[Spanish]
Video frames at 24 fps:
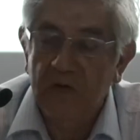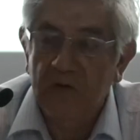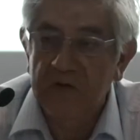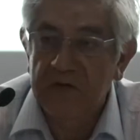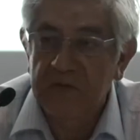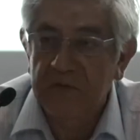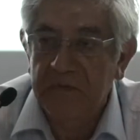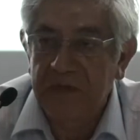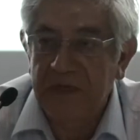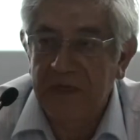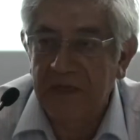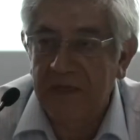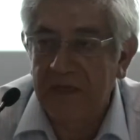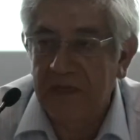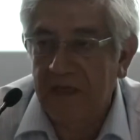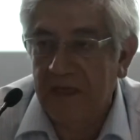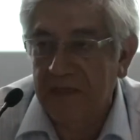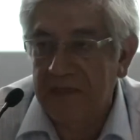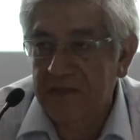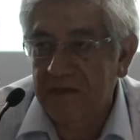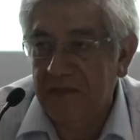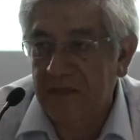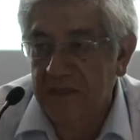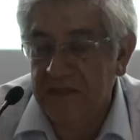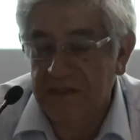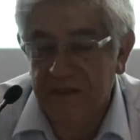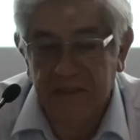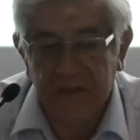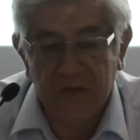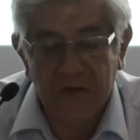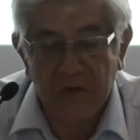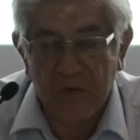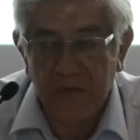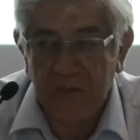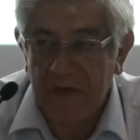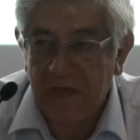2000 y hasta
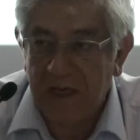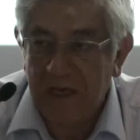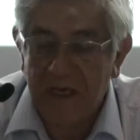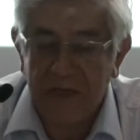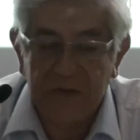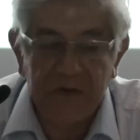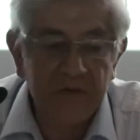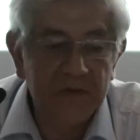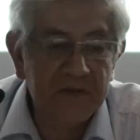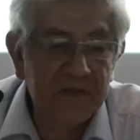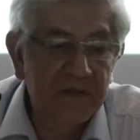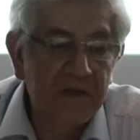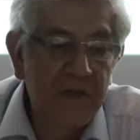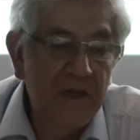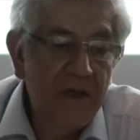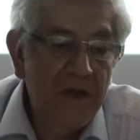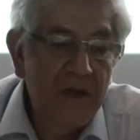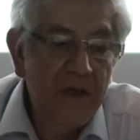5000 años,